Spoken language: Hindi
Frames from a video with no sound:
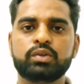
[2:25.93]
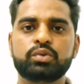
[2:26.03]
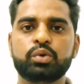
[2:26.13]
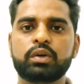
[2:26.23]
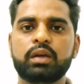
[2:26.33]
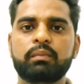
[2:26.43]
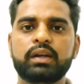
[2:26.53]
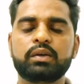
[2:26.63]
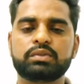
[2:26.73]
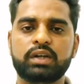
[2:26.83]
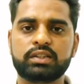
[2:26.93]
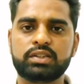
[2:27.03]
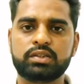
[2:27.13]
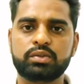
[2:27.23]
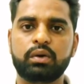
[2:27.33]
जो कि हमारी उस
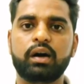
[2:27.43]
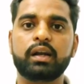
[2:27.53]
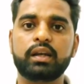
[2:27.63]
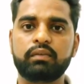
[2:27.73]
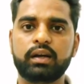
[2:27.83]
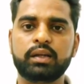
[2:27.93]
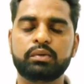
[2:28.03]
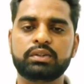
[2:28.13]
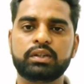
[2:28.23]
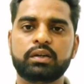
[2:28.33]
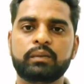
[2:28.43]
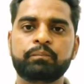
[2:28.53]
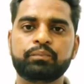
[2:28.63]
आशीष जो आने वाली होती है